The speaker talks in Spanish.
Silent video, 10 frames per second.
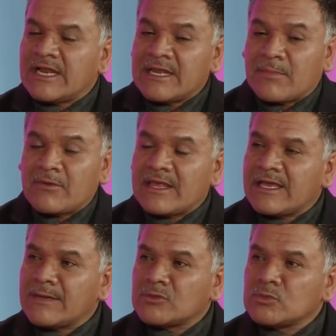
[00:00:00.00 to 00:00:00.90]
a leer, pero ya
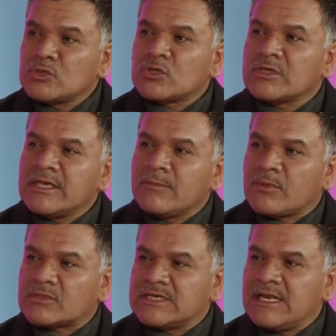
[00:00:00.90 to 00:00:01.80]
dejamos mucho
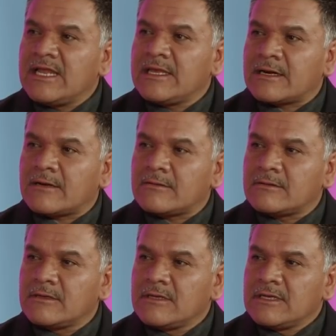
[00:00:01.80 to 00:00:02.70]
tiempo sin leerlo
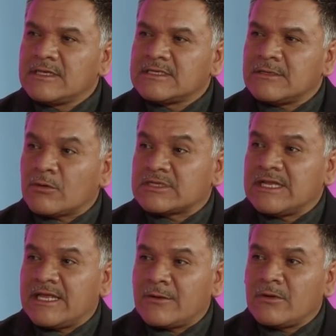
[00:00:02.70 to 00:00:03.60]
o sin
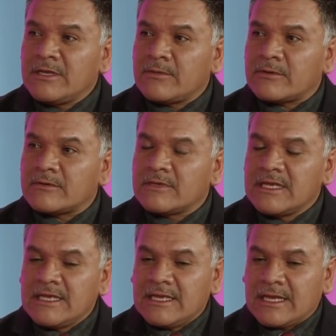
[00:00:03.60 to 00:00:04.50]
leer un libro.
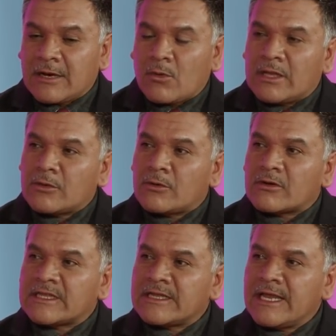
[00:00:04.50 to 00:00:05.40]
Cuando lo
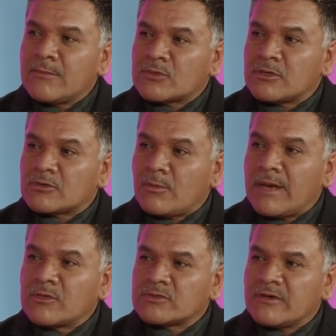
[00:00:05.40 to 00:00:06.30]
retraemos, lo
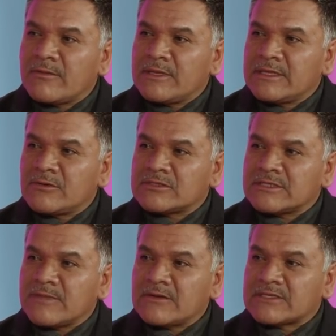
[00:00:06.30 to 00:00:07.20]
tomamos nuevamente en
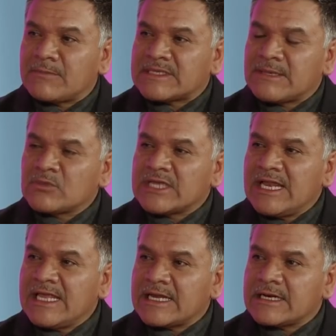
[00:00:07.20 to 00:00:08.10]
nuestras manos, empezamos a
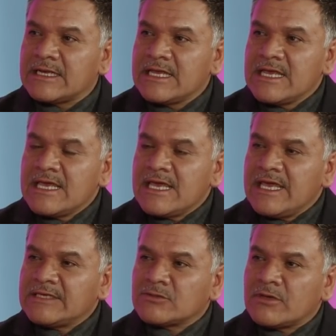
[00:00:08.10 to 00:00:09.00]
leer,
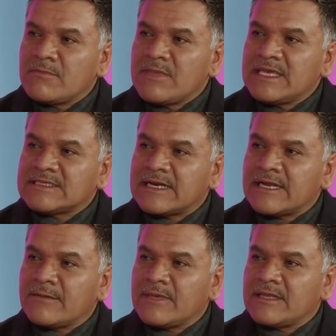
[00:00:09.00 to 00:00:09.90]
esto empieza
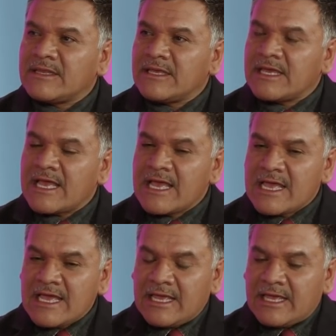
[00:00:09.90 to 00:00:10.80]
realmente,
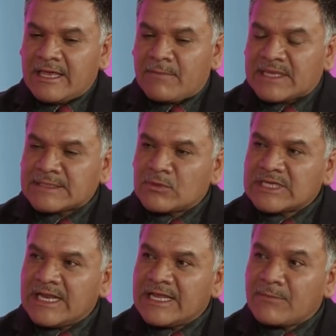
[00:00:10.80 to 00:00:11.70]
empezamos
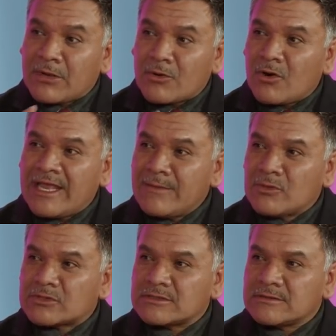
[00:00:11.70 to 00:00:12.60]
a leer, pero no
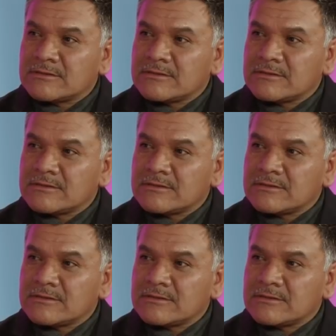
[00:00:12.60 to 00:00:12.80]
leemos.